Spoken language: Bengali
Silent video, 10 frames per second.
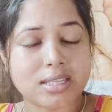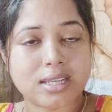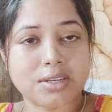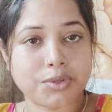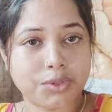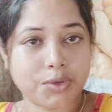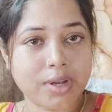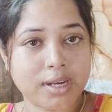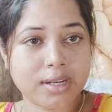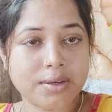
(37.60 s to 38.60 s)
আজকে
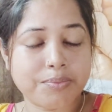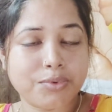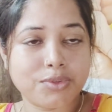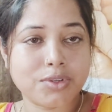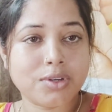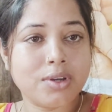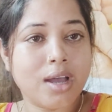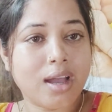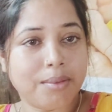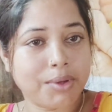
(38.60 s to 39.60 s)
সত্যনারায়ণের পুজো
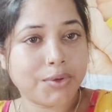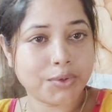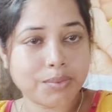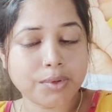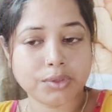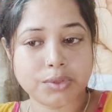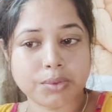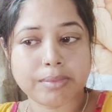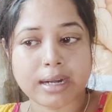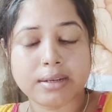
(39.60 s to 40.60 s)
আমি করব তো
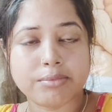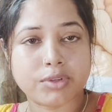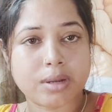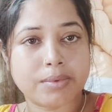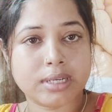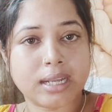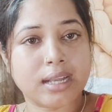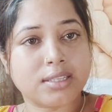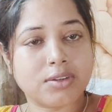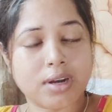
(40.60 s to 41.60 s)
বাড়ির মোটামুটি
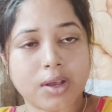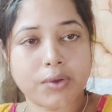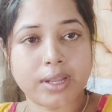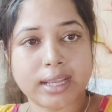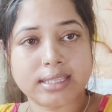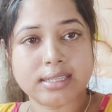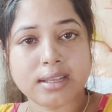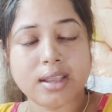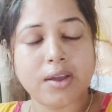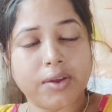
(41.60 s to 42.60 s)
কাজ করা হয়ে গেছে
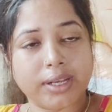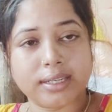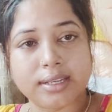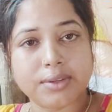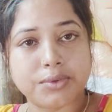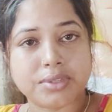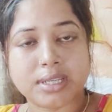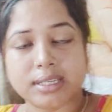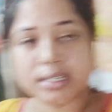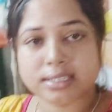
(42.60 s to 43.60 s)
অনেকটাই
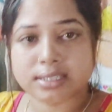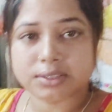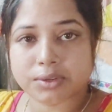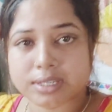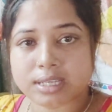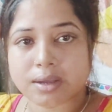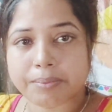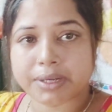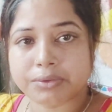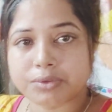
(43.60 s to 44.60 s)
গুছিয়ে নিয়ে এসেছি তো এই জামা
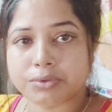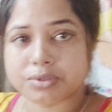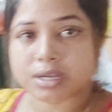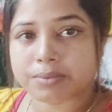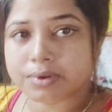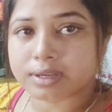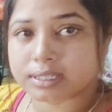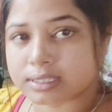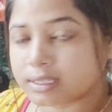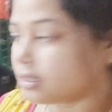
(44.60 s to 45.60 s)
প্যান্টগুলো গুছাবো
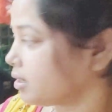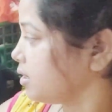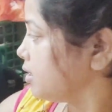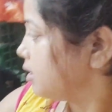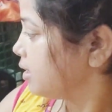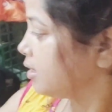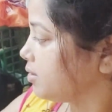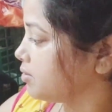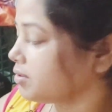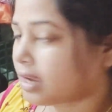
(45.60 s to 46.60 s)
এই যে
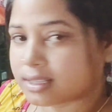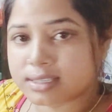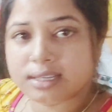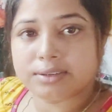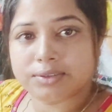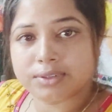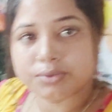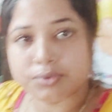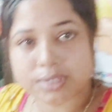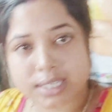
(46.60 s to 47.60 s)
এইগুলো আছে এইগুলো
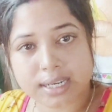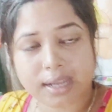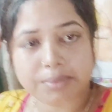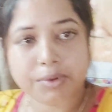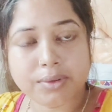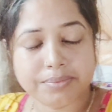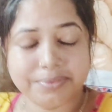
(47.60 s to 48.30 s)
একটু গুছিয়ে রাখবো